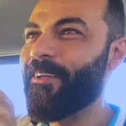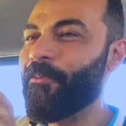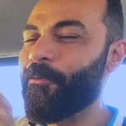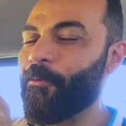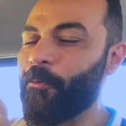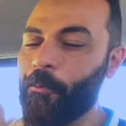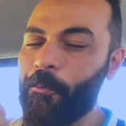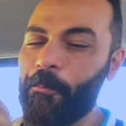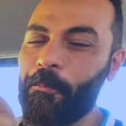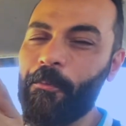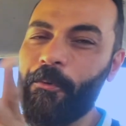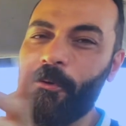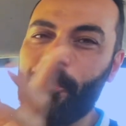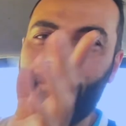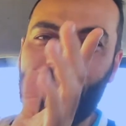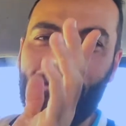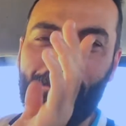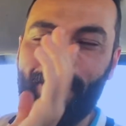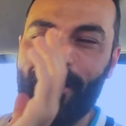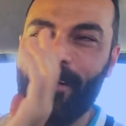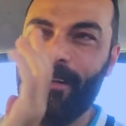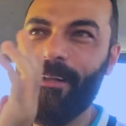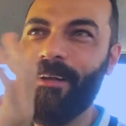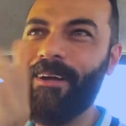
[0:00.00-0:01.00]
دو
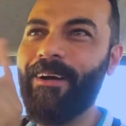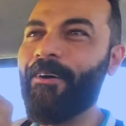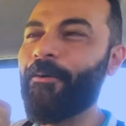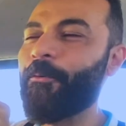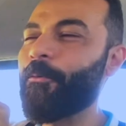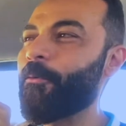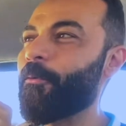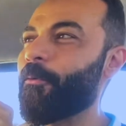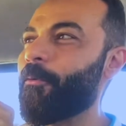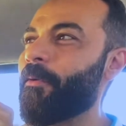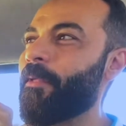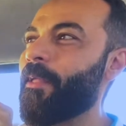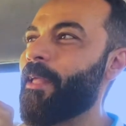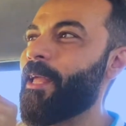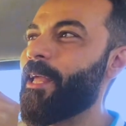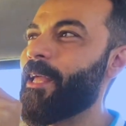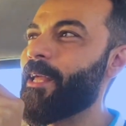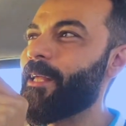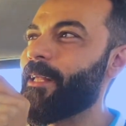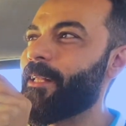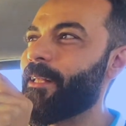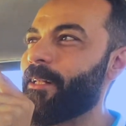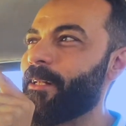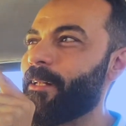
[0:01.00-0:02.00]
موروكان او
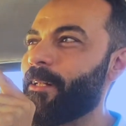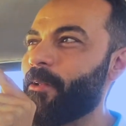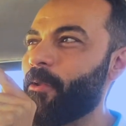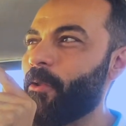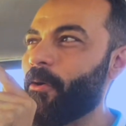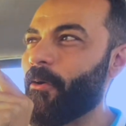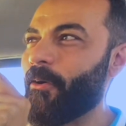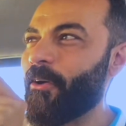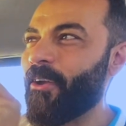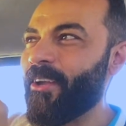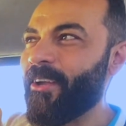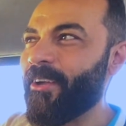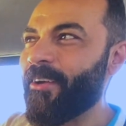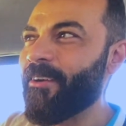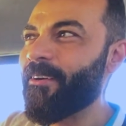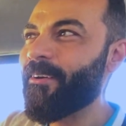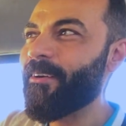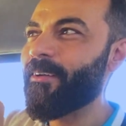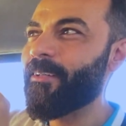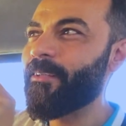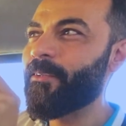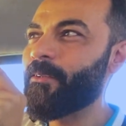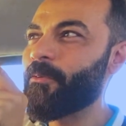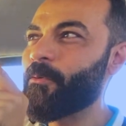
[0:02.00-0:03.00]
لو اير
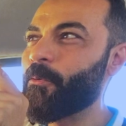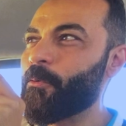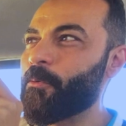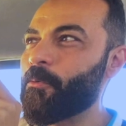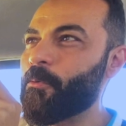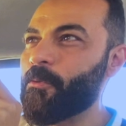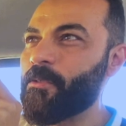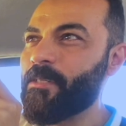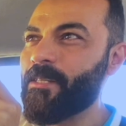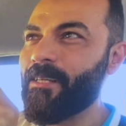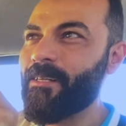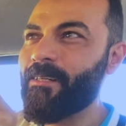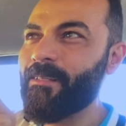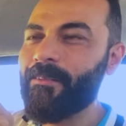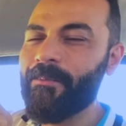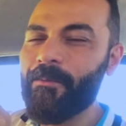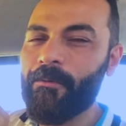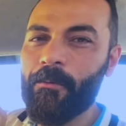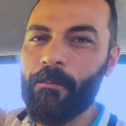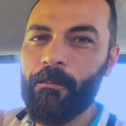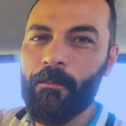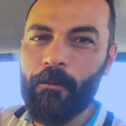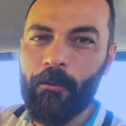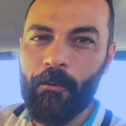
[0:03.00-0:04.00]
دو ديزيرت
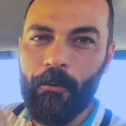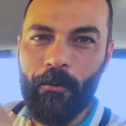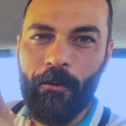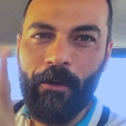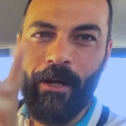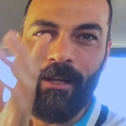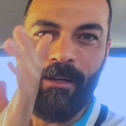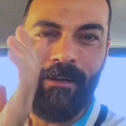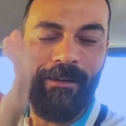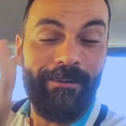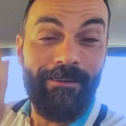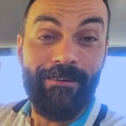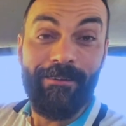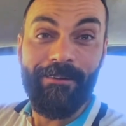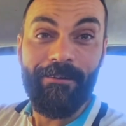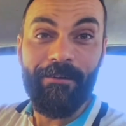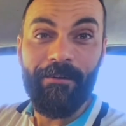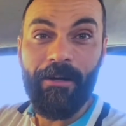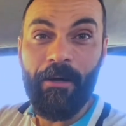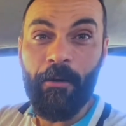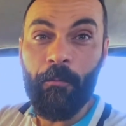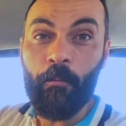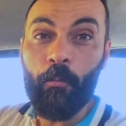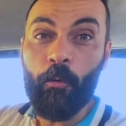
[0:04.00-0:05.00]
دو موروكان
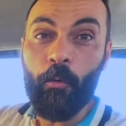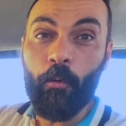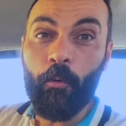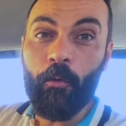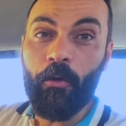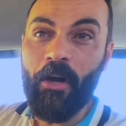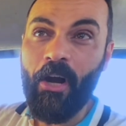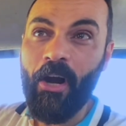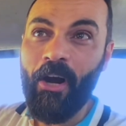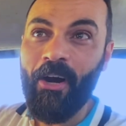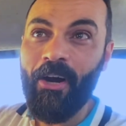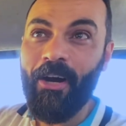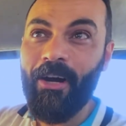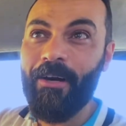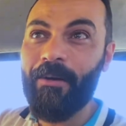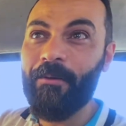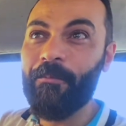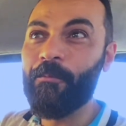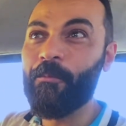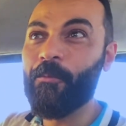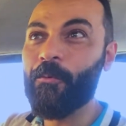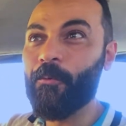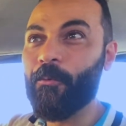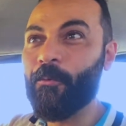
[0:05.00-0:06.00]
او موروكا
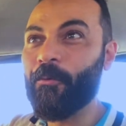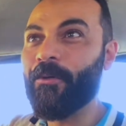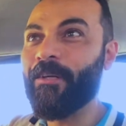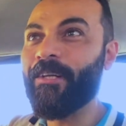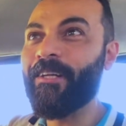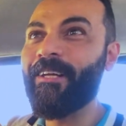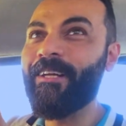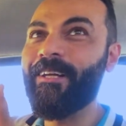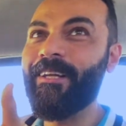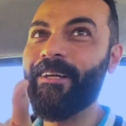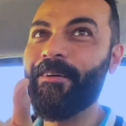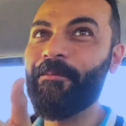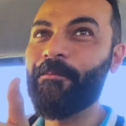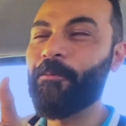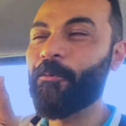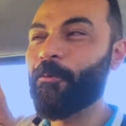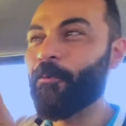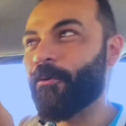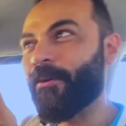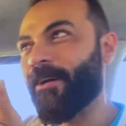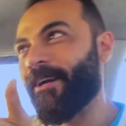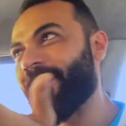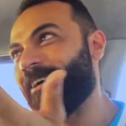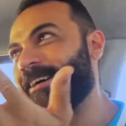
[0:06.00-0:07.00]
موروكي
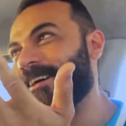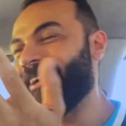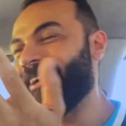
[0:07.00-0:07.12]
موروكا